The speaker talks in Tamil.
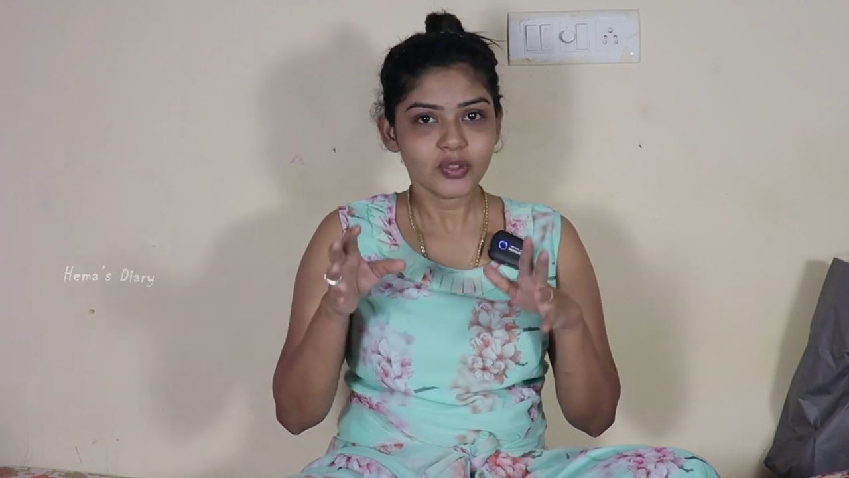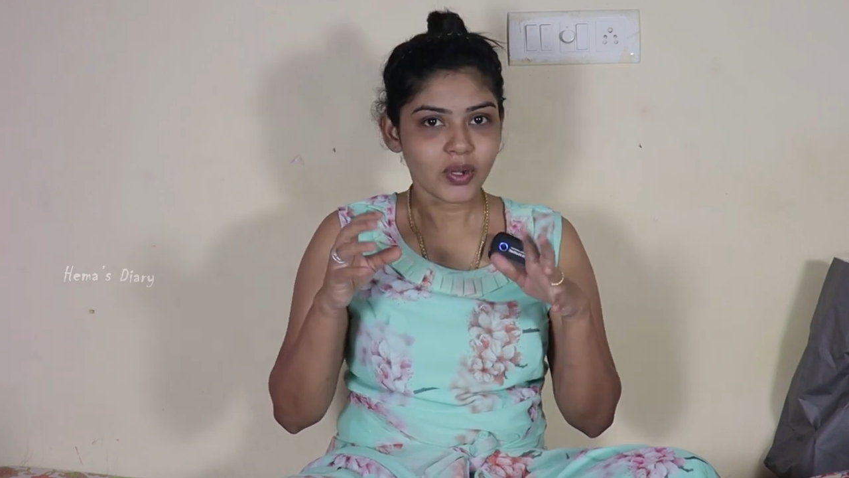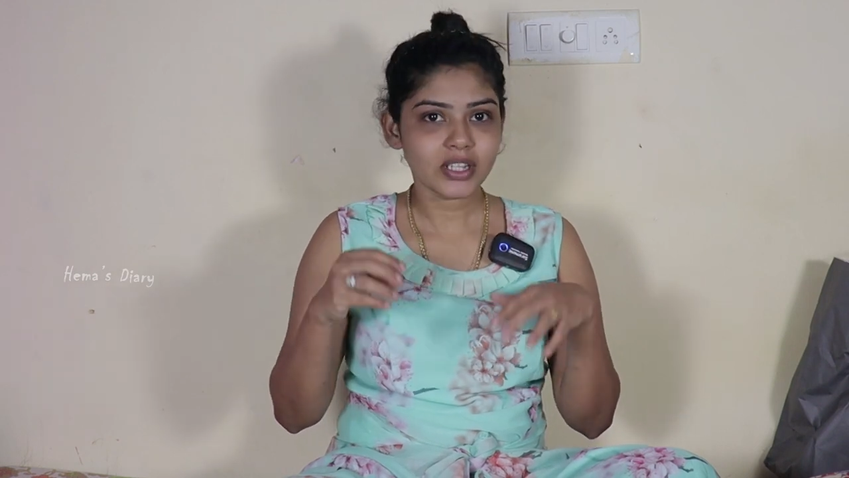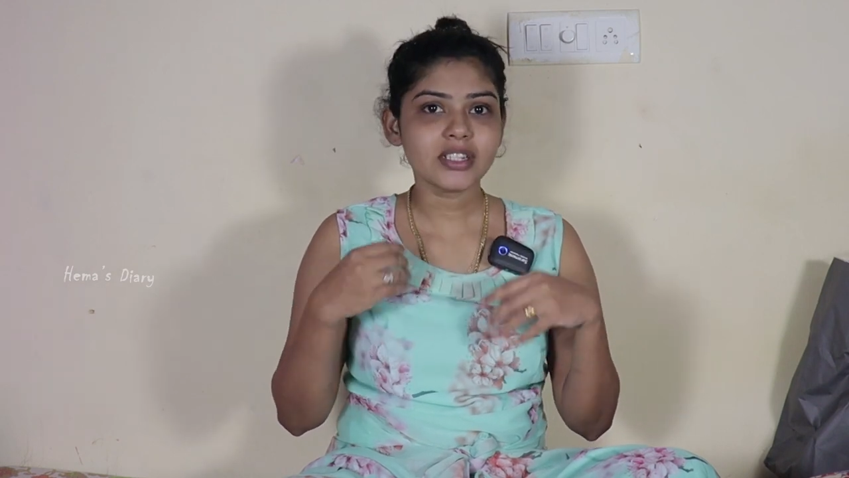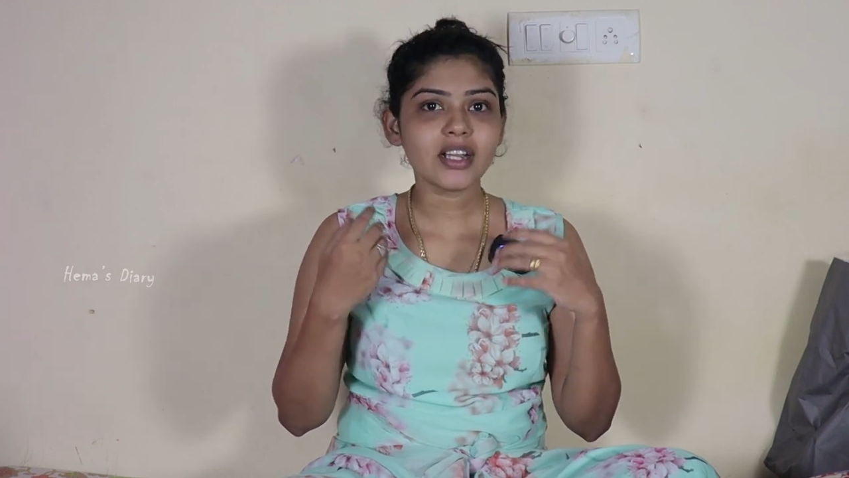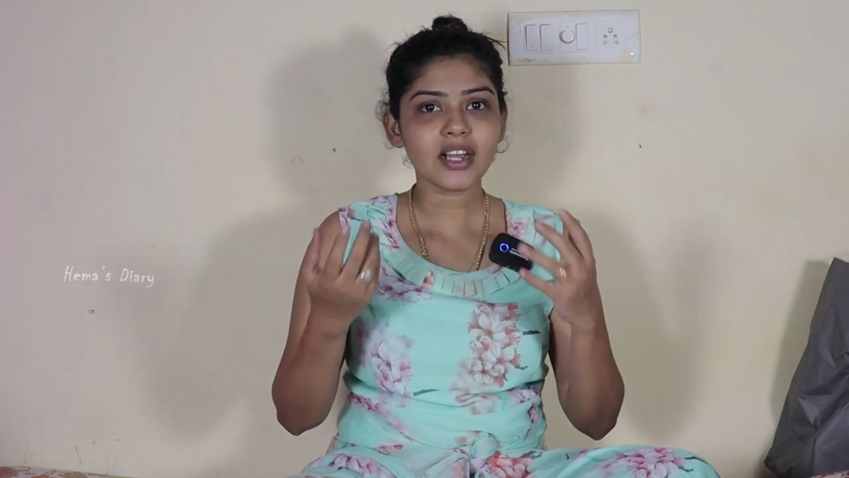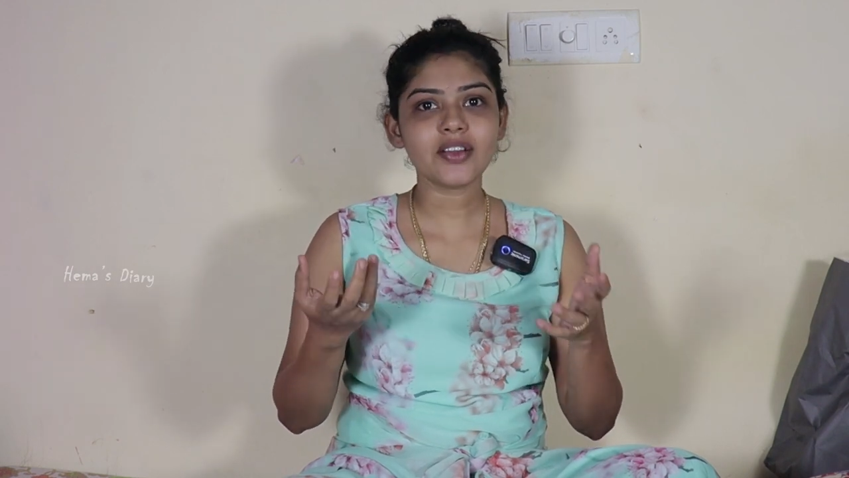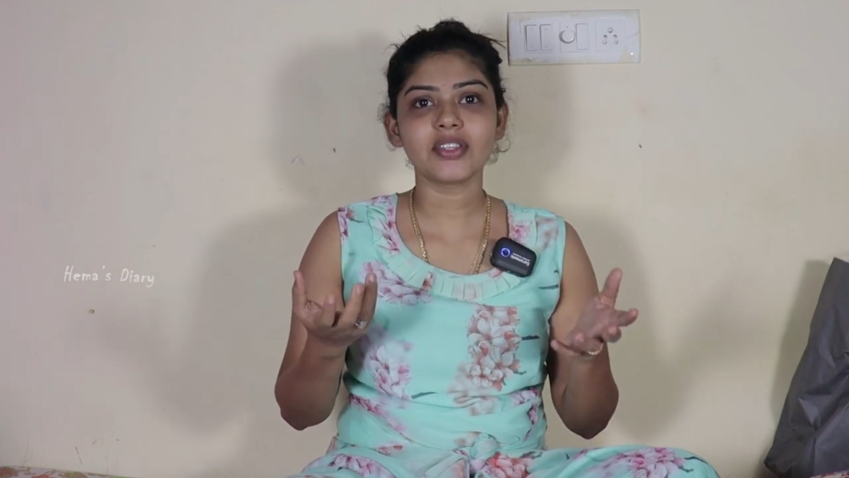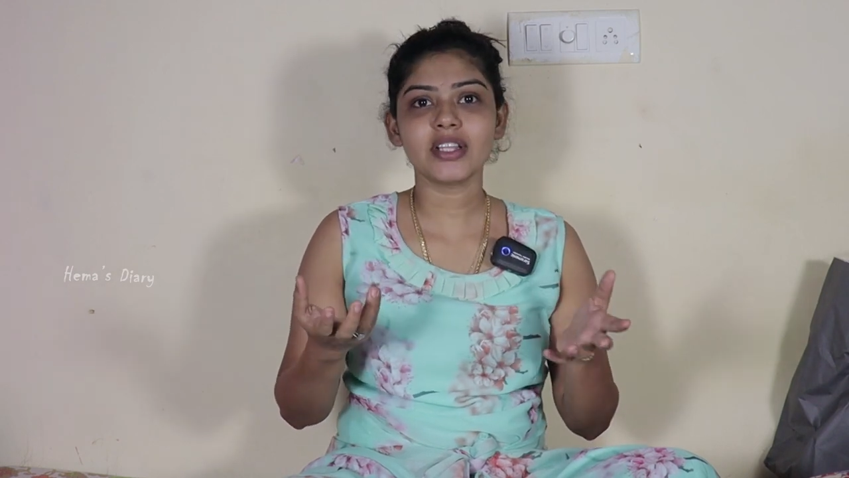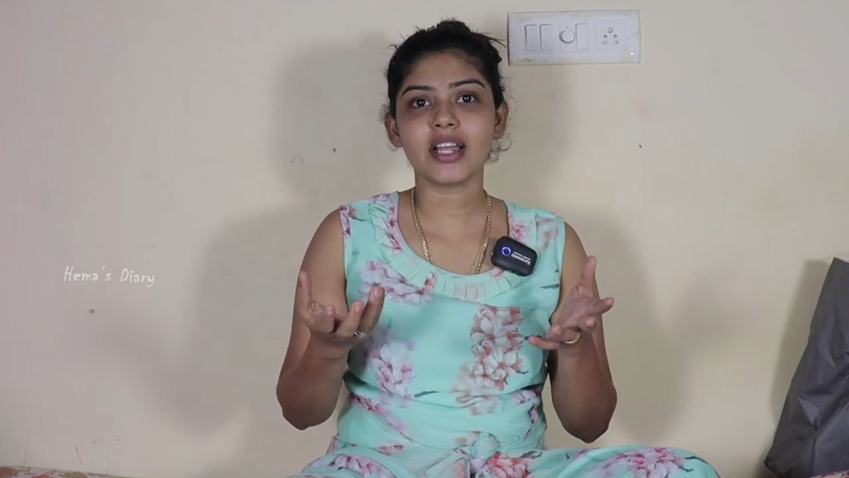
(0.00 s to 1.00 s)
ஸோ
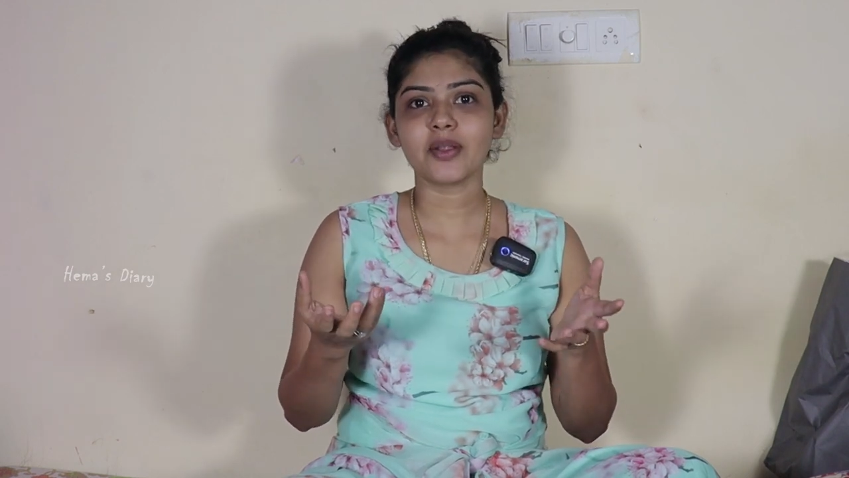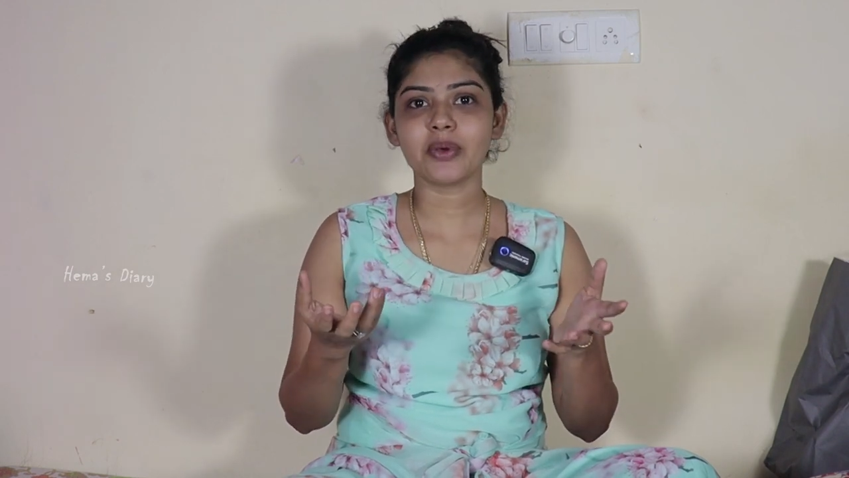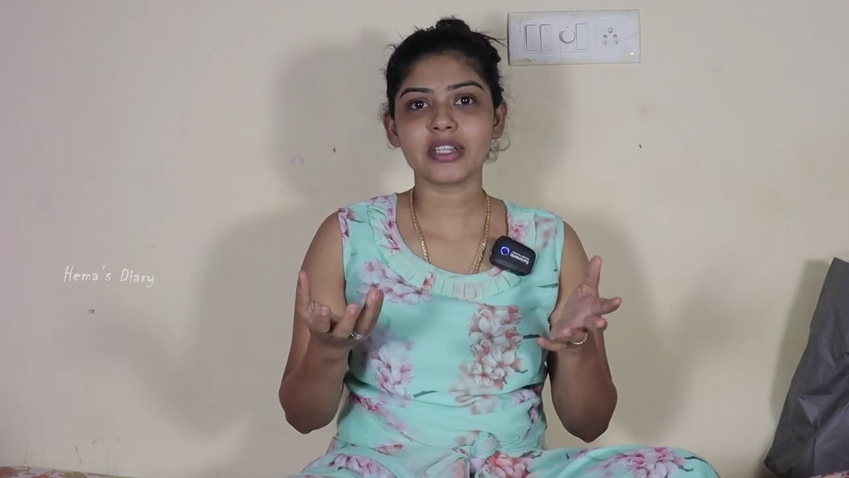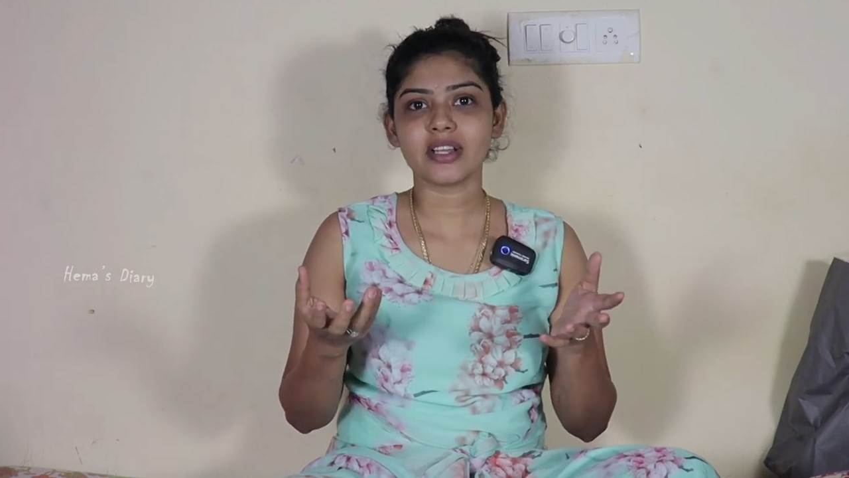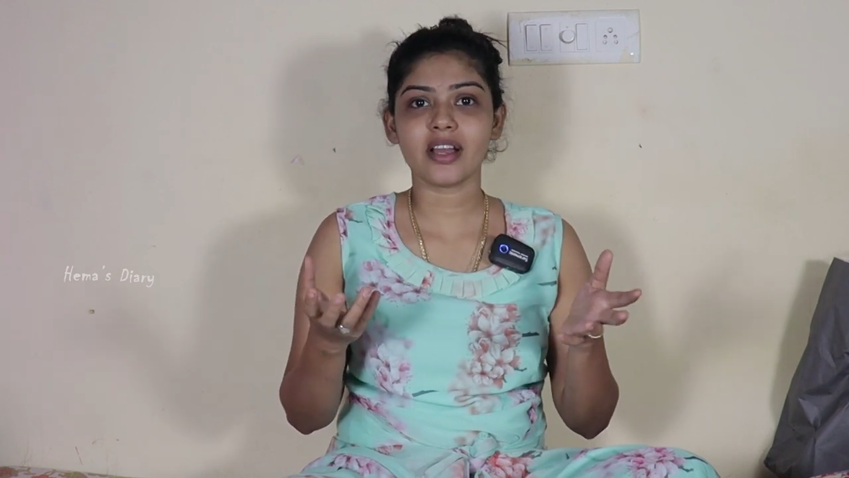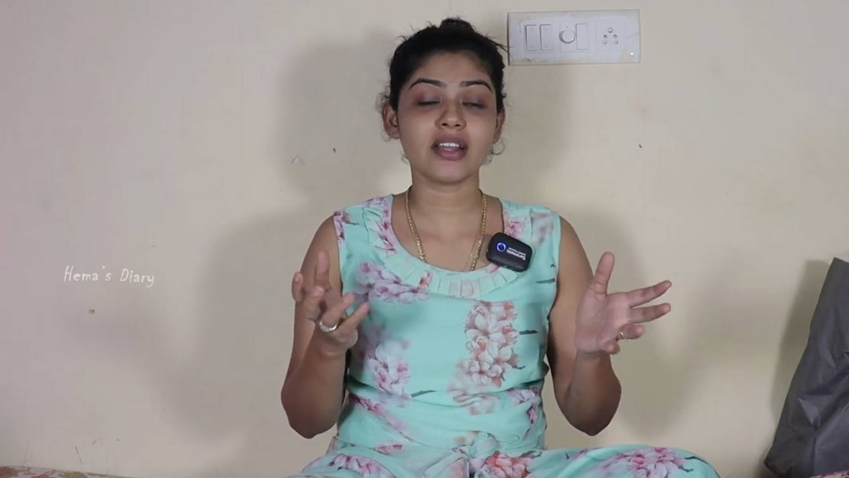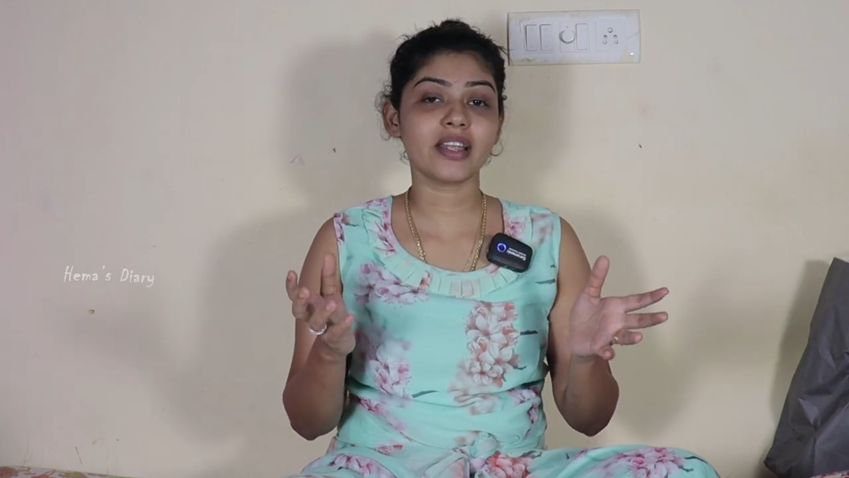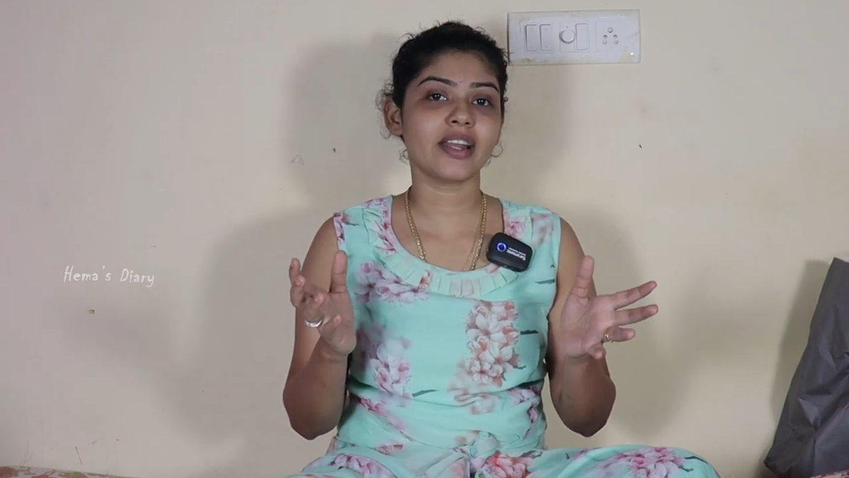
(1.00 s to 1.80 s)
அதுக்காக வந்து கிளம்புறதுக்காக